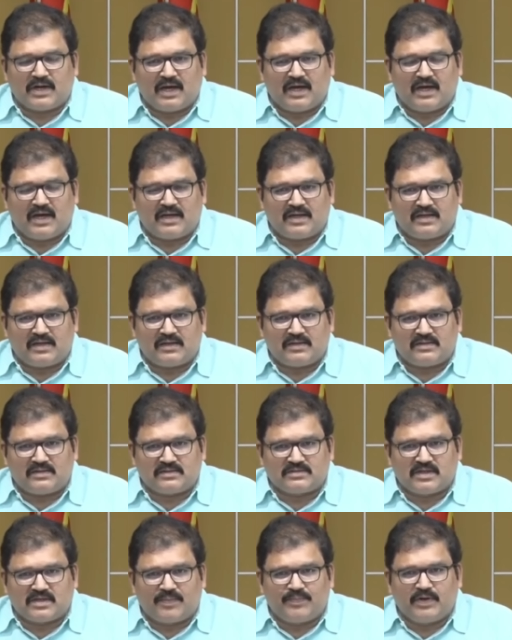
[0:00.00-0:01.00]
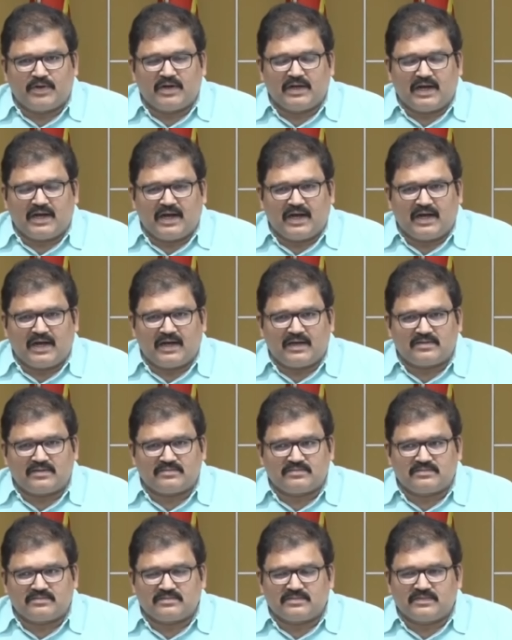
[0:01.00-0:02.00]
ఆ ముఠా సభ్యులుగా
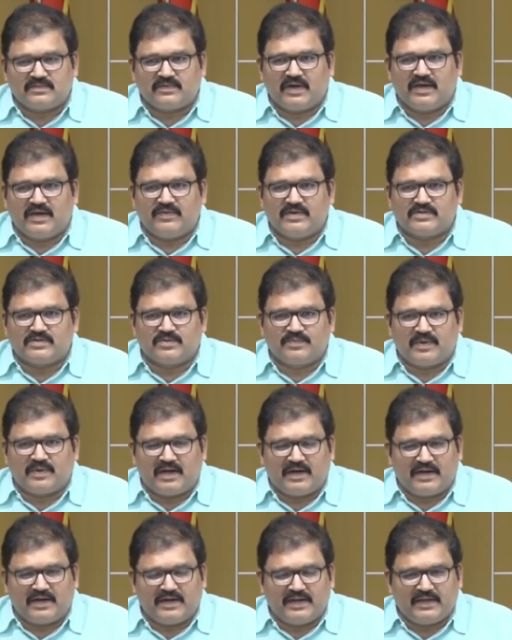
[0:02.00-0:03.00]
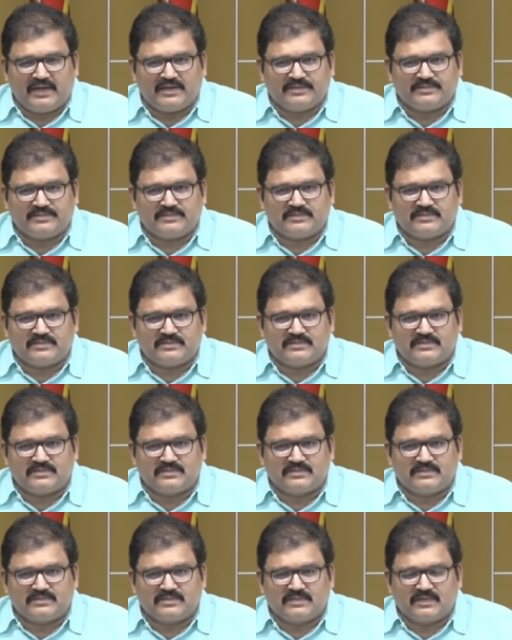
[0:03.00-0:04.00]
వైవి సుబ్బారెడ్డి
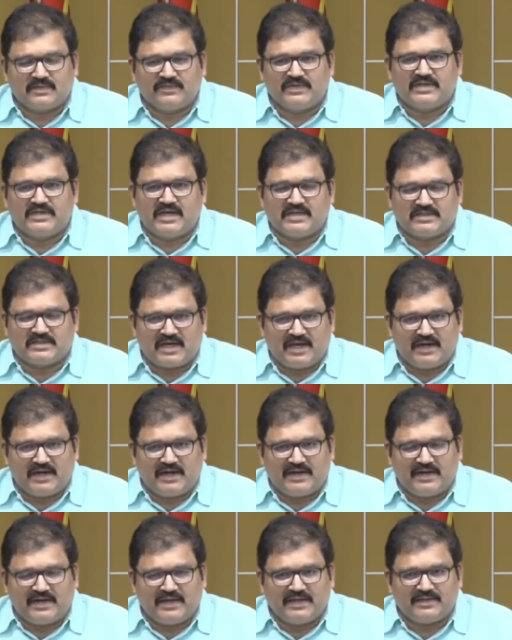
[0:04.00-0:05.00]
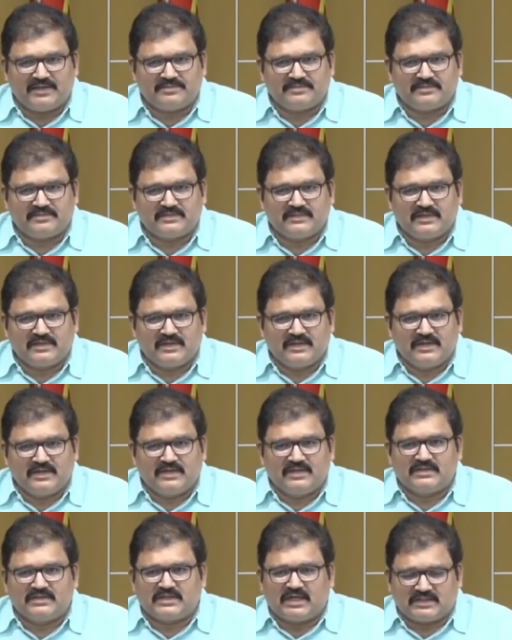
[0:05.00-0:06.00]
విజయసాయి రెడ్డి
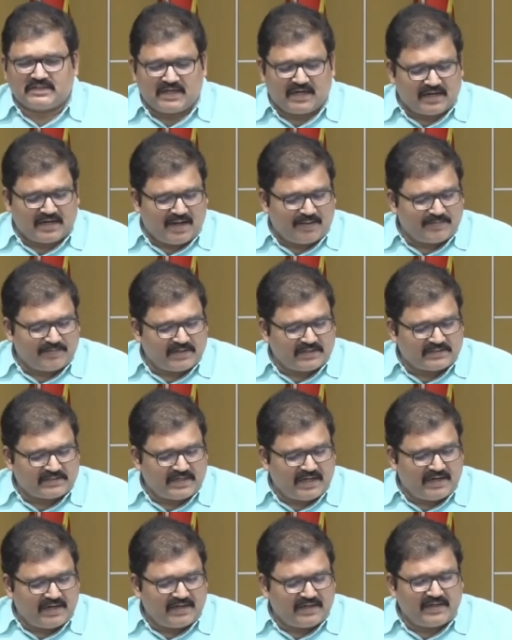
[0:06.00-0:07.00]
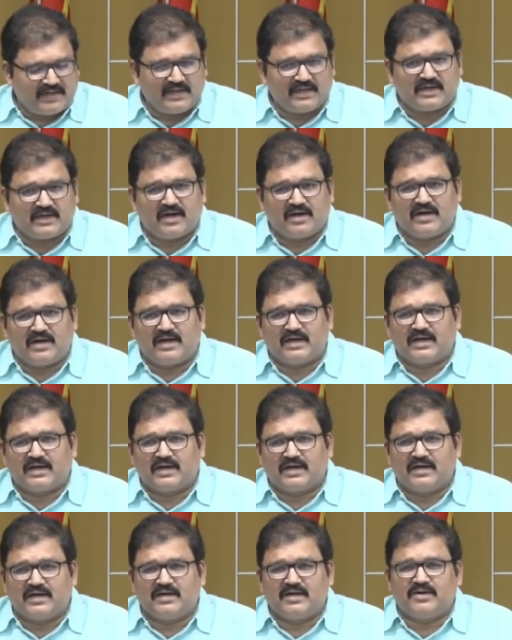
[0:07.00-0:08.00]
సజ్జల రామకృష్ణారెడ్డి
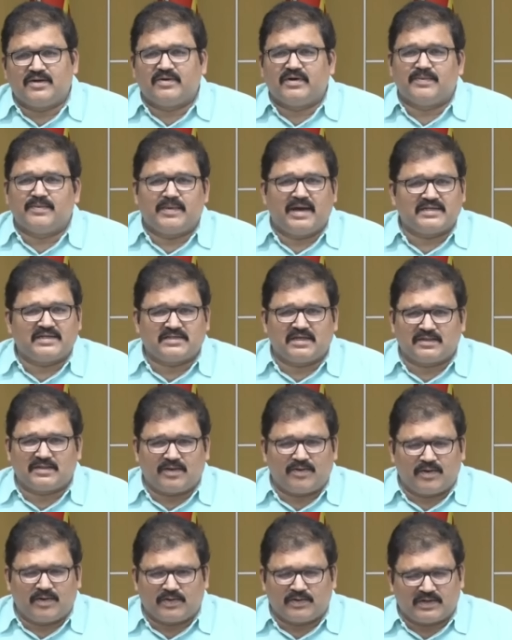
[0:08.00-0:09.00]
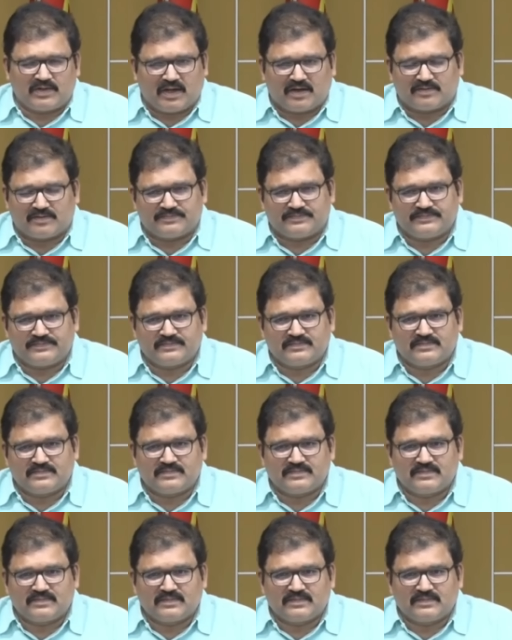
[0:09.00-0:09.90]
కరుణాకర్ రెడ్డి ఇటువంటి బ్యాచ్ అంతా కూడా ఉంటారు